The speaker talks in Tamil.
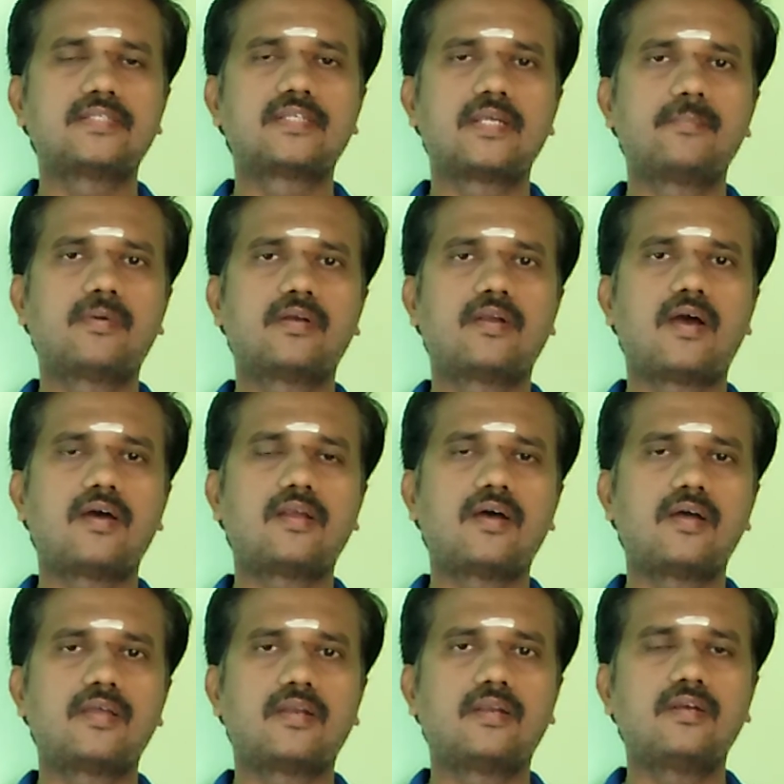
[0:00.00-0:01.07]
ஸ்ரீமன்
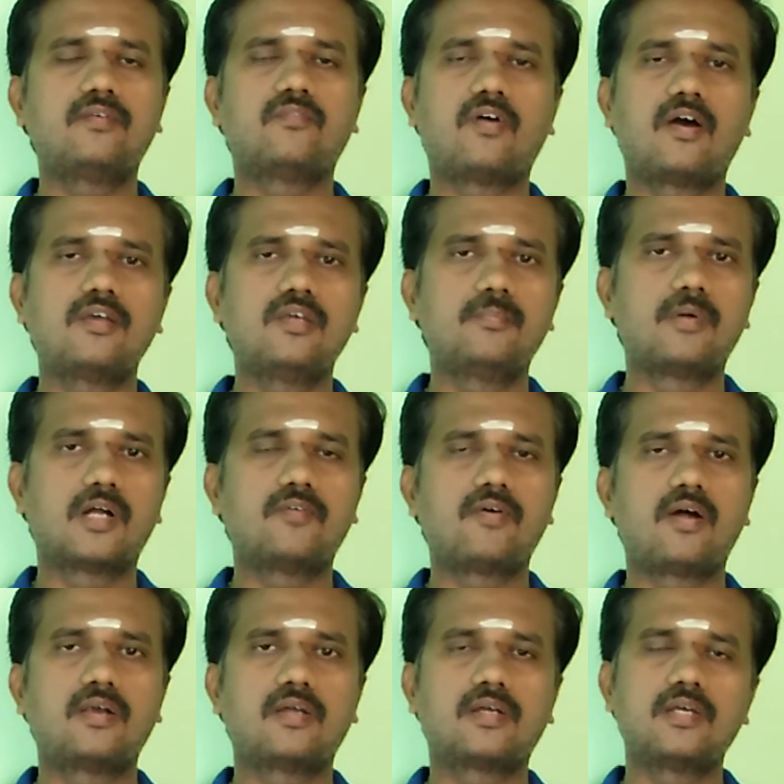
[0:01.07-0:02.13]
நாராயணன் வாயு
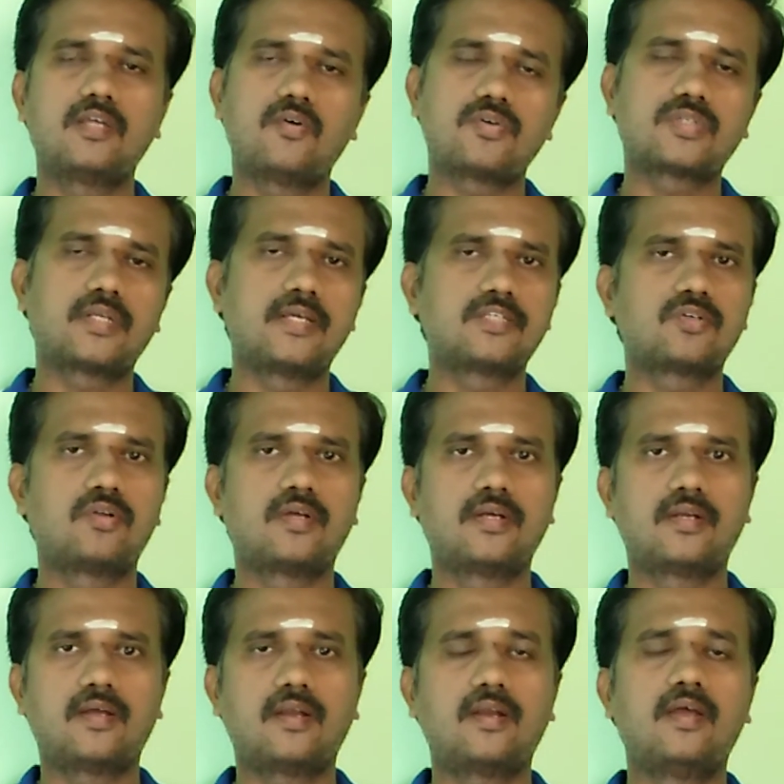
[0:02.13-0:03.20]
பகவானுக்கு யோசனை
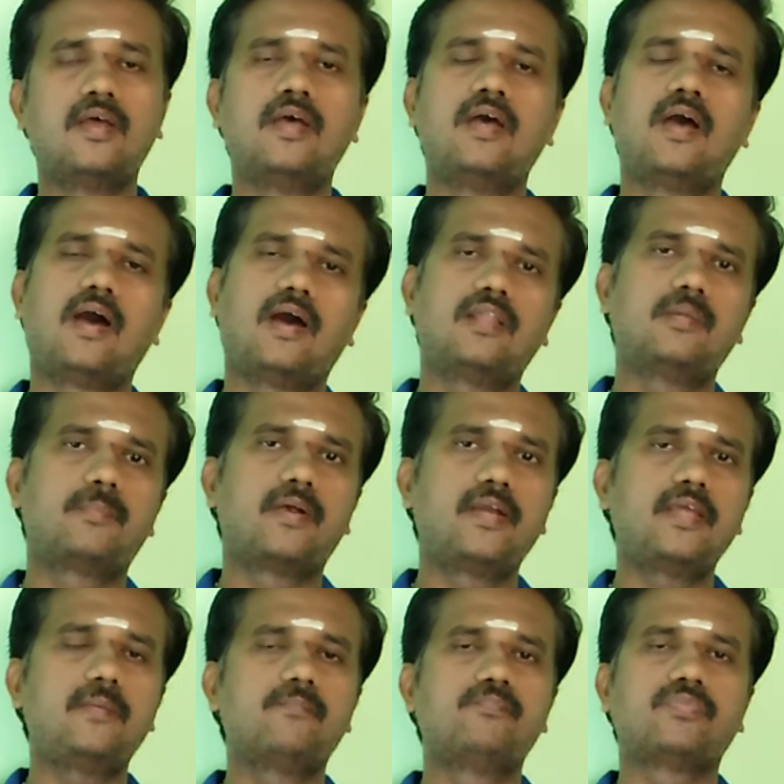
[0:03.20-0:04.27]
சொல்கின்றார்
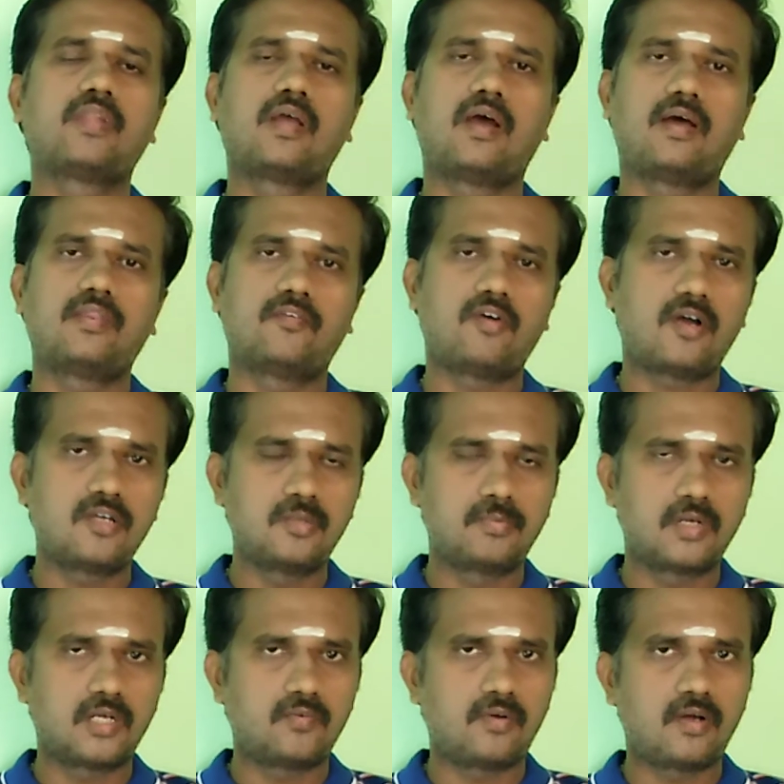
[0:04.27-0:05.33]
அதுபடி அந்த வாயு
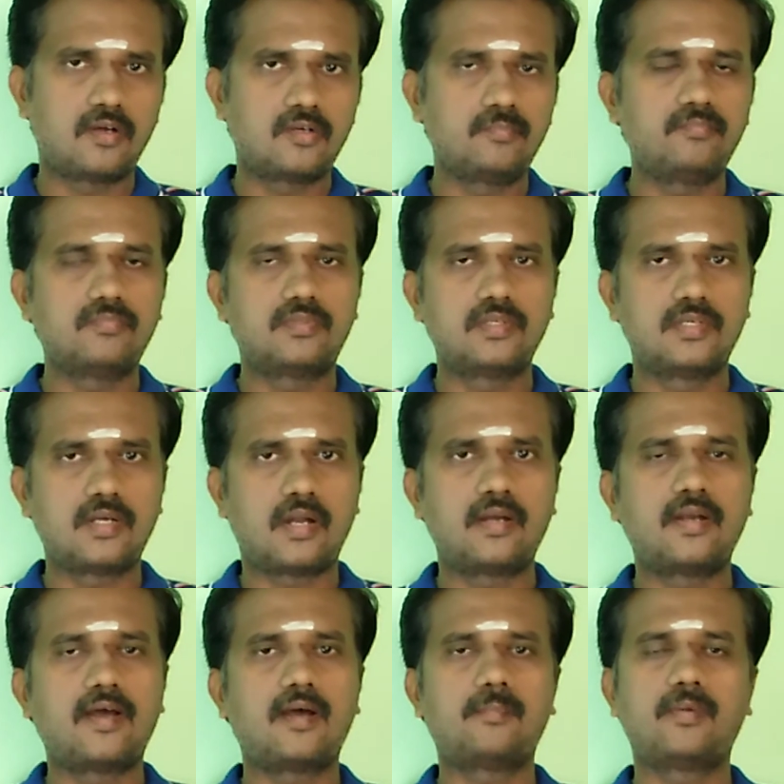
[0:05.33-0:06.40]
பகவானும் திரு
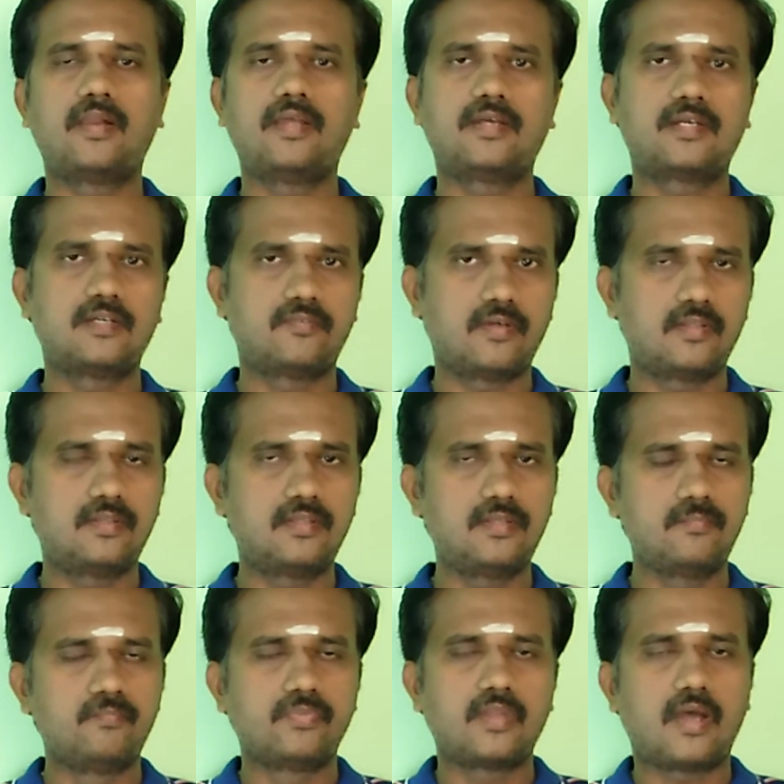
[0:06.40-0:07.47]
அண்ணாமலைக்கு வந்து
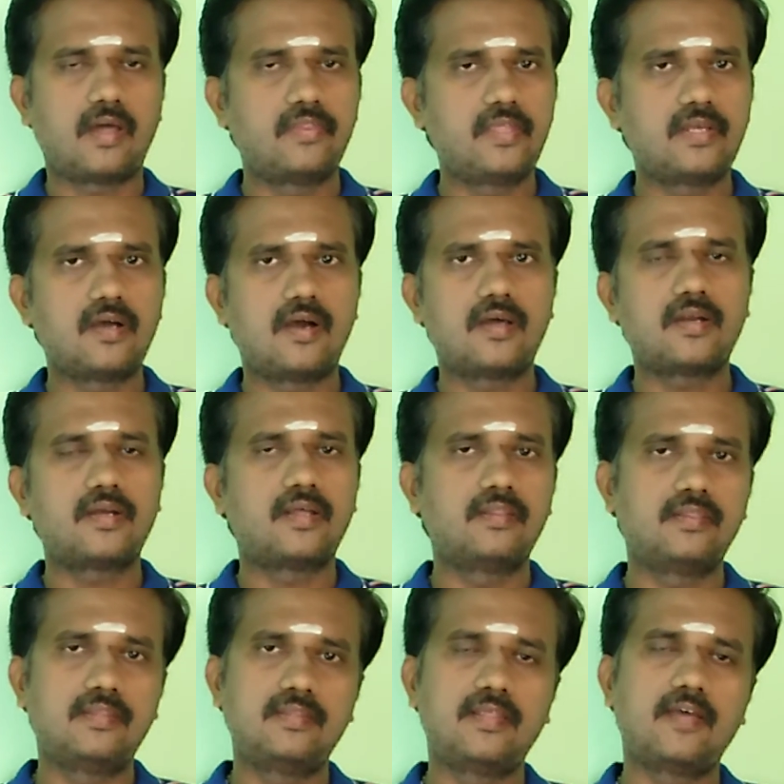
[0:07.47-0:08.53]
அதிகார
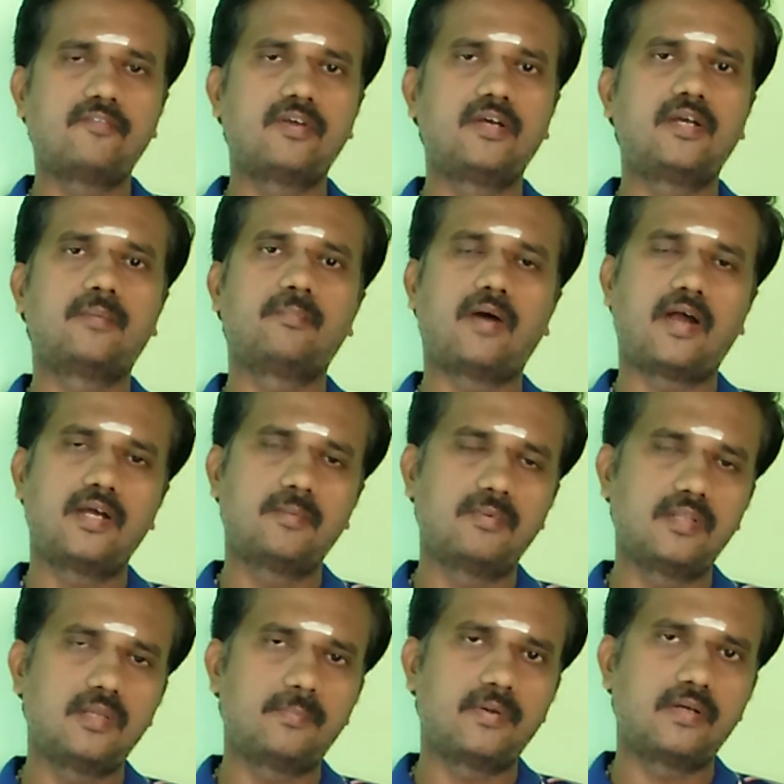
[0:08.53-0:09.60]
நந்திதேவரிடம்
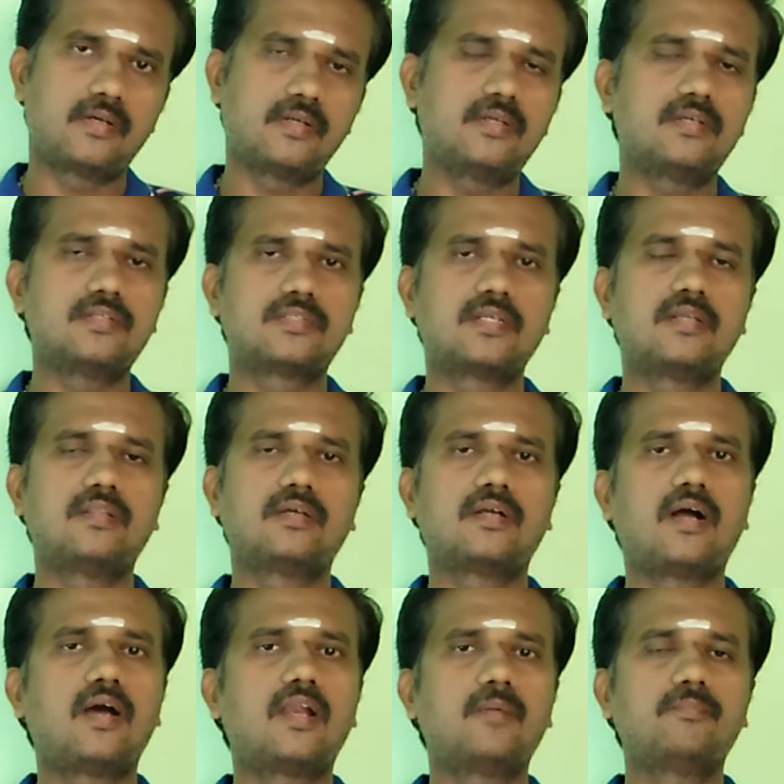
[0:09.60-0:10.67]
அனுமதி பெற்று சிறிது
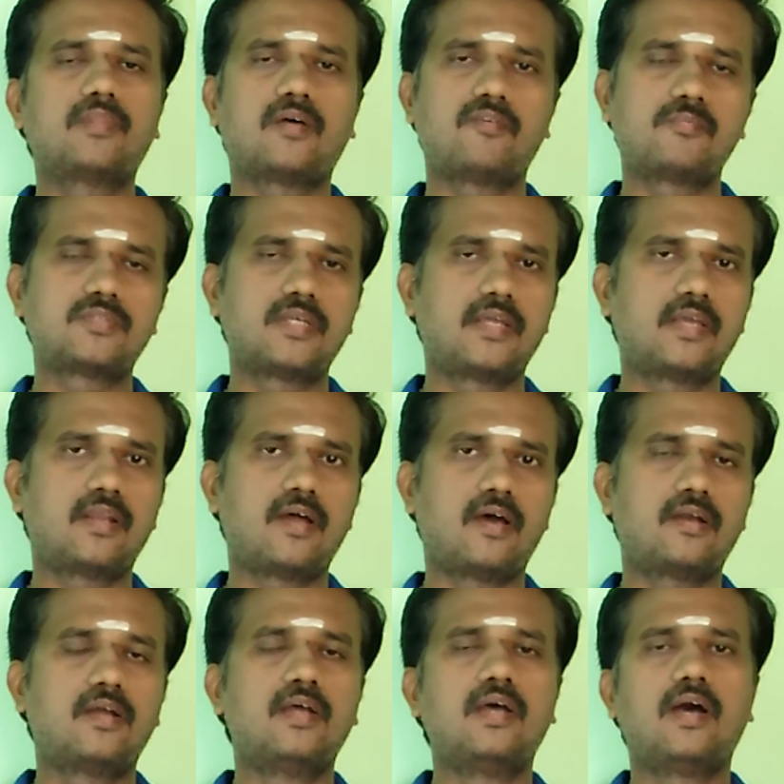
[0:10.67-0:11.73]
காலம் தவம்
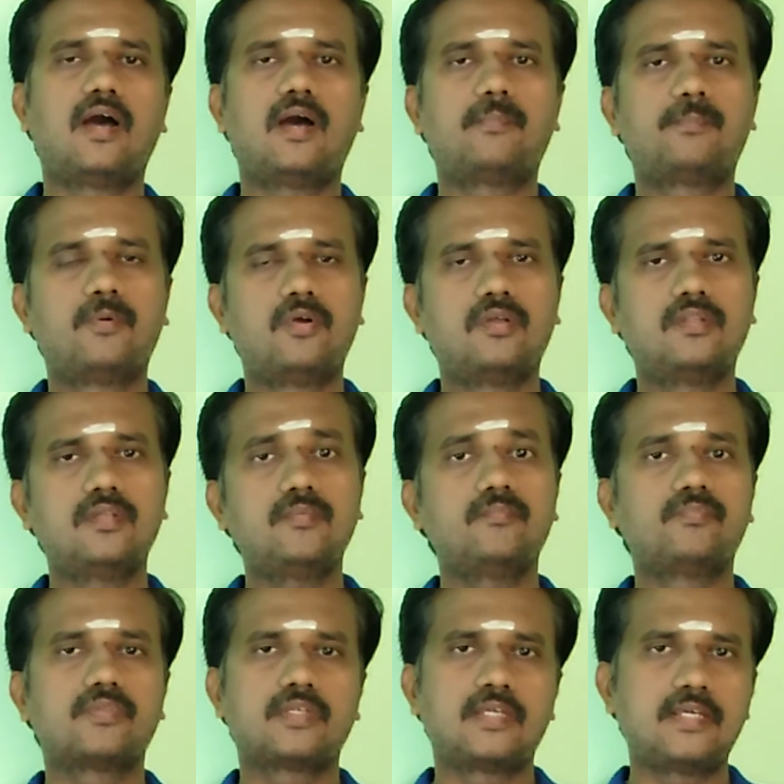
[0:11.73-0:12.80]
செய்கிறார் அப்பொழுது
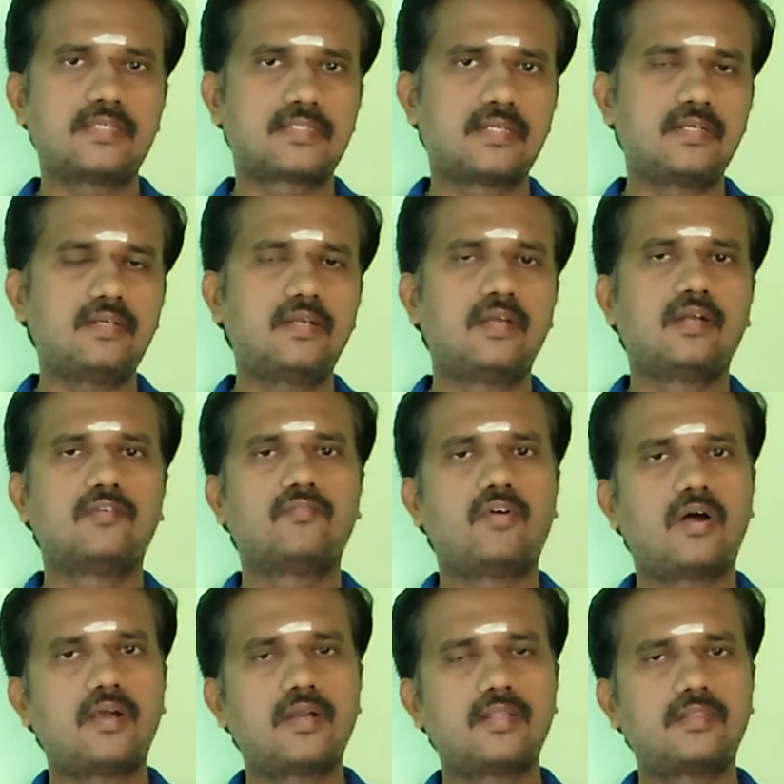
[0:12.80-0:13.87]
ஈசன்
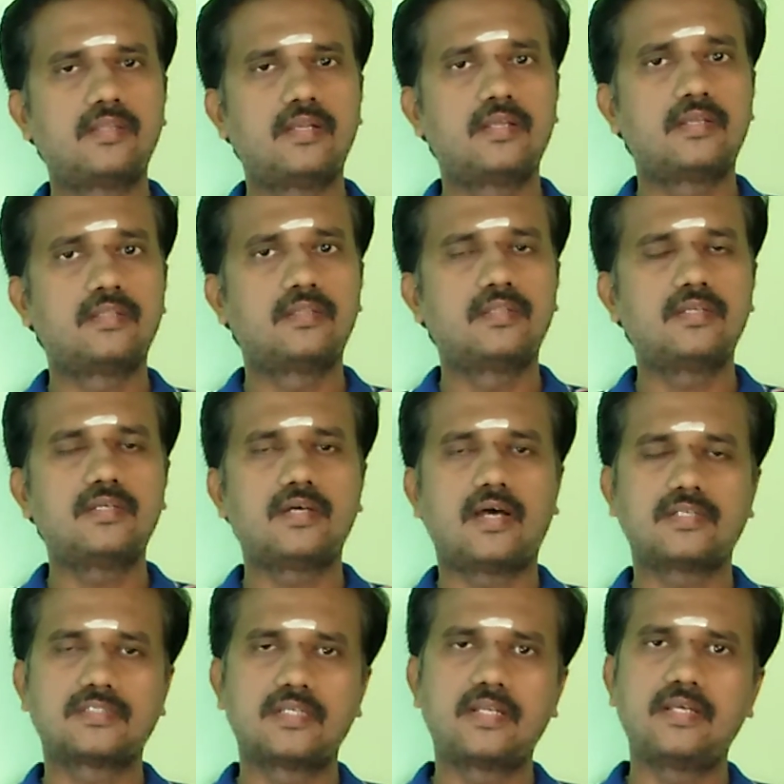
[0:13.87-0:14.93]
வானத்திலிருந்து
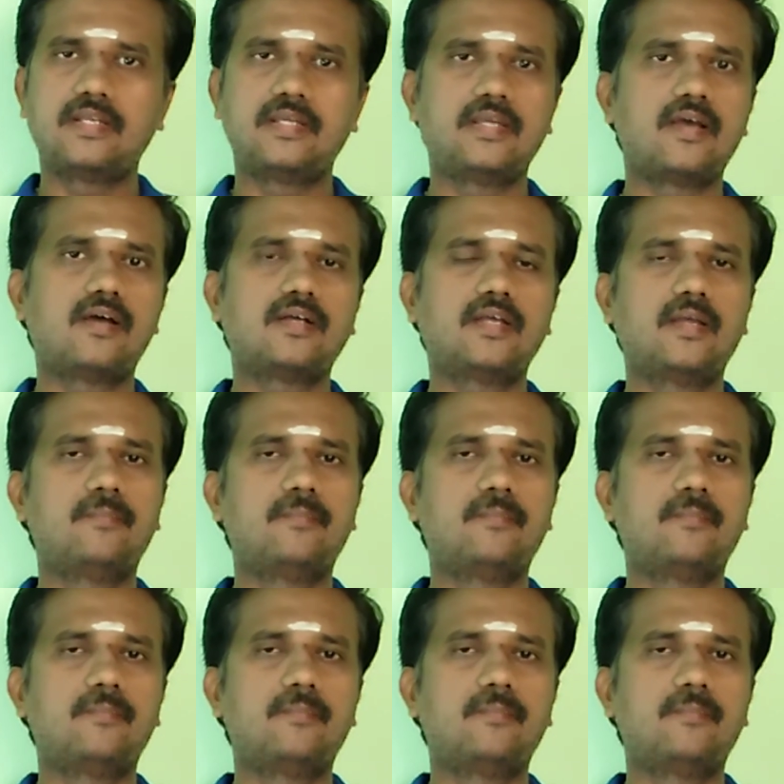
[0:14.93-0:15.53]
அசரீரியாக